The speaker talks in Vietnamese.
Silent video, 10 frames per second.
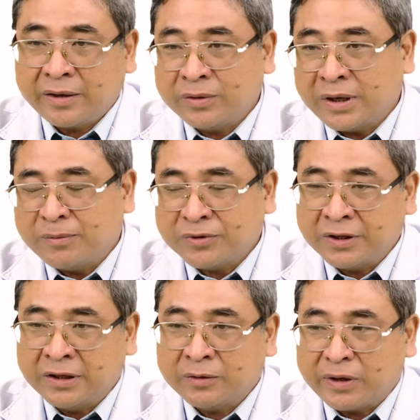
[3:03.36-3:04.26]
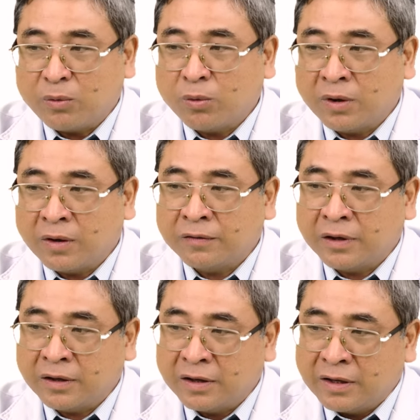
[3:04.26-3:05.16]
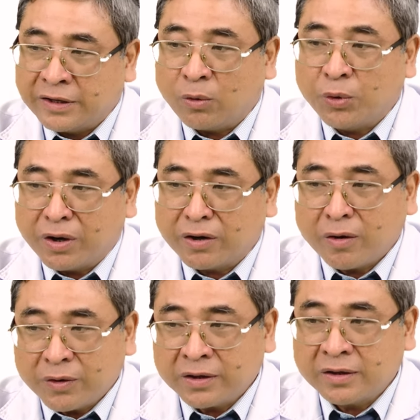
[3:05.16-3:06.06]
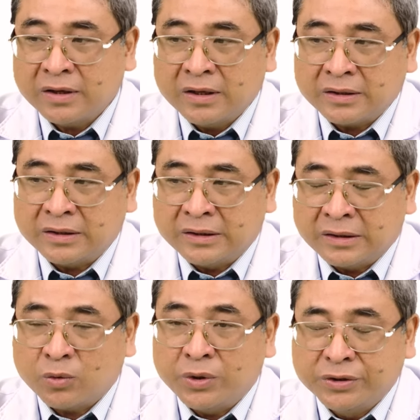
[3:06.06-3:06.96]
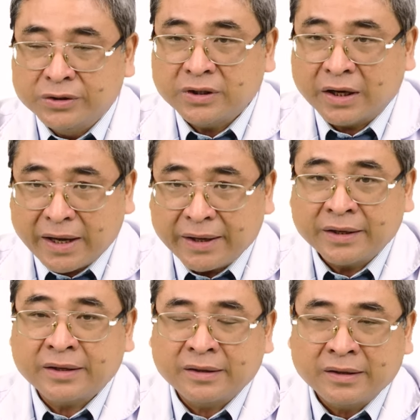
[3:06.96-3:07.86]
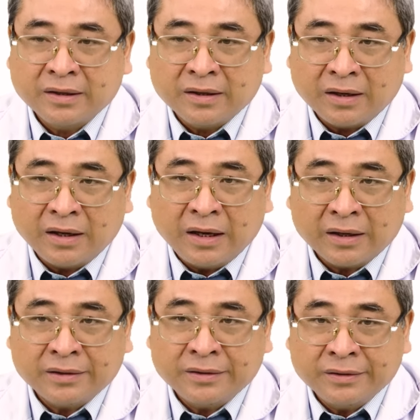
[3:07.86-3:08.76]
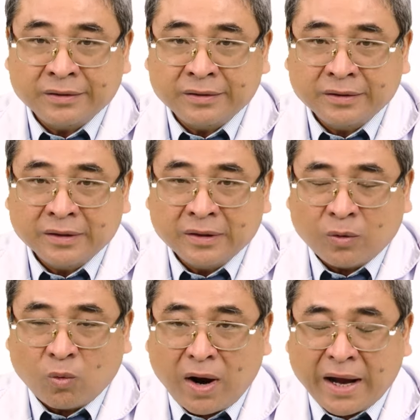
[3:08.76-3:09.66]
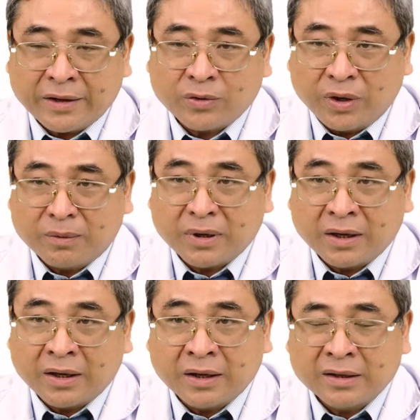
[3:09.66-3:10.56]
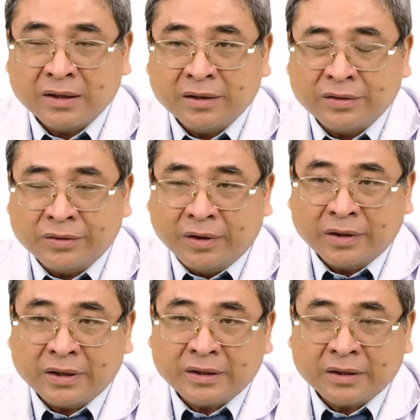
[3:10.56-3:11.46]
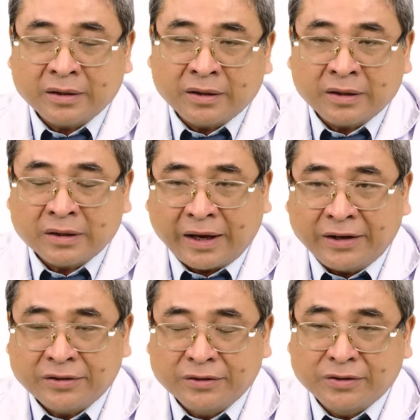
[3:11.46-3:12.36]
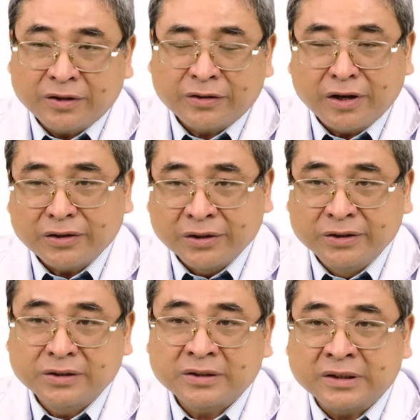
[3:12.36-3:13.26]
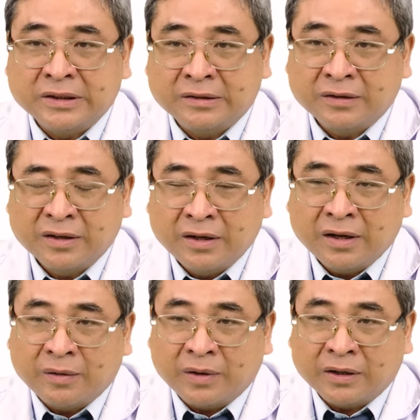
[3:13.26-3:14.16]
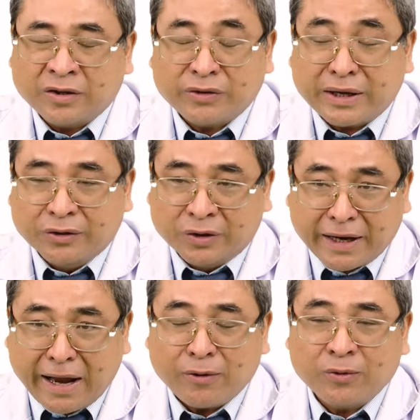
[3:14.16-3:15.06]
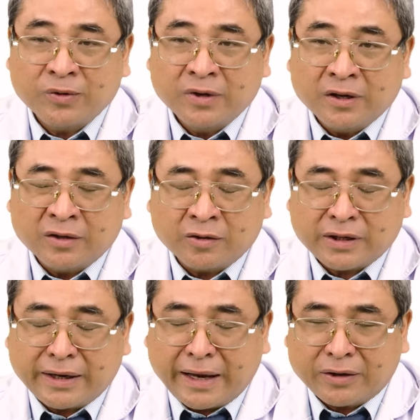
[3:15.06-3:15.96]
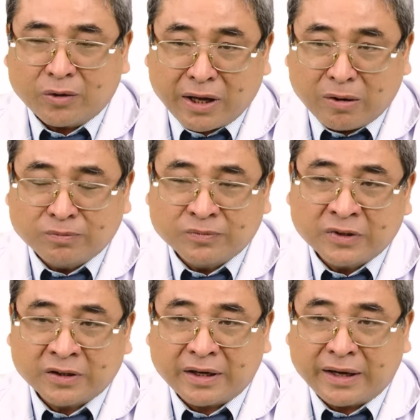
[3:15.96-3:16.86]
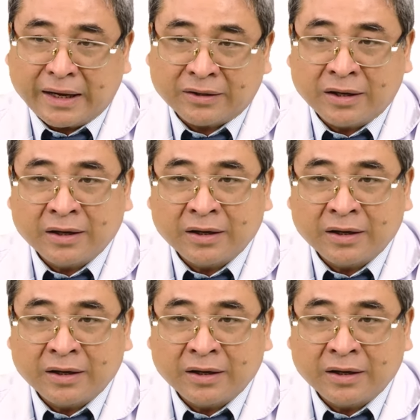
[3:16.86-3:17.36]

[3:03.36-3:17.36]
theo MC Gia Uyên có nói thì khuynh hướng gần đây là ngoài cái chuyện mà những cái gãy xương do chấn thương thì do năng lượng cao, do tai nạn giao thông, tai nạn